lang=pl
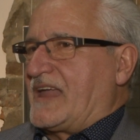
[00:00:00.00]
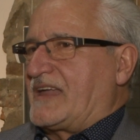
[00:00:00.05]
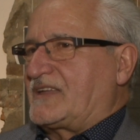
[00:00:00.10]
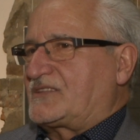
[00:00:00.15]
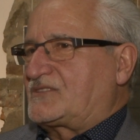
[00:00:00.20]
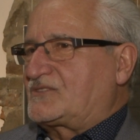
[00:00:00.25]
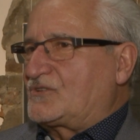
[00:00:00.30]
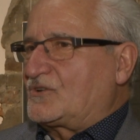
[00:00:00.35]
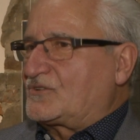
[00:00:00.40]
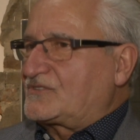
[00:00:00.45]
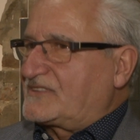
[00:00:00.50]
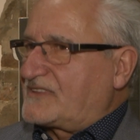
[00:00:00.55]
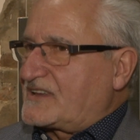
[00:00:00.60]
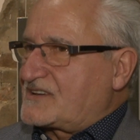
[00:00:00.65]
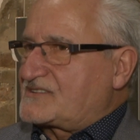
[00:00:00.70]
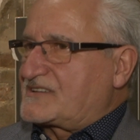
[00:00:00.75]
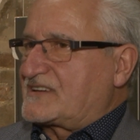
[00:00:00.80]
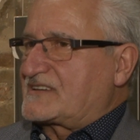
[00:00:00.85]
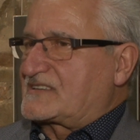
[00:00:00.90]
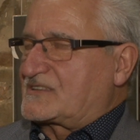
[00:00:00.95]
Y, to
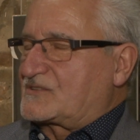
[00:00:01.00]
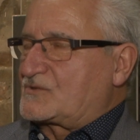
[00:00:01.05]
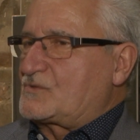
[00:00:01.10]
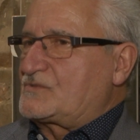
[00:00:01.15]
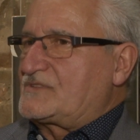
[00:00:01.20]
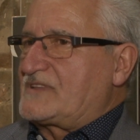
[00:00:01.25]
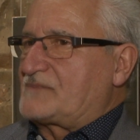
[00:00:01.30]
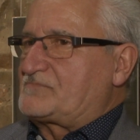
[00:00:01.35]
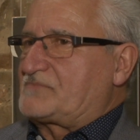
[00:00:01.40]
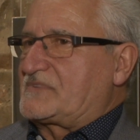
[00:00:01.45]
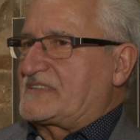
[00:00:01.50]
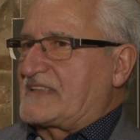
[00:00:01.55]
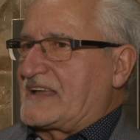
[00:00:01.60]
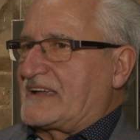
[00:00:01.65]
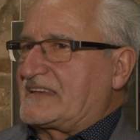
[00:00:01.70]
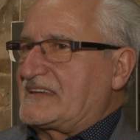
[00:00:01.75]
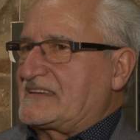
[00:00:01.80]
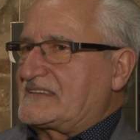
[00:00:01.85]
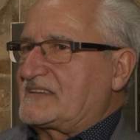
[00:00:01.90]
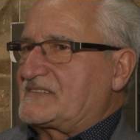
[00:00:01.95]
też jest trudne
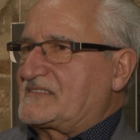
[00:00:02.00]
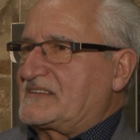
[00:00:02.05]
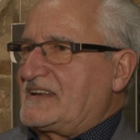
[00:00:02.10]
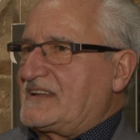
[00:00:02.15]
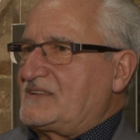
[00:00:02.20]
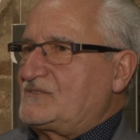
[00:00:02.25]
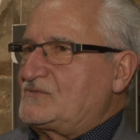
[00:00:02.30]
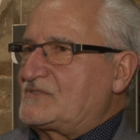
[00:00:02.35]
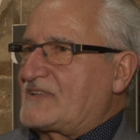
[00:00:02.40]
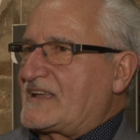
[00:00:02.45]
pytanie ze względu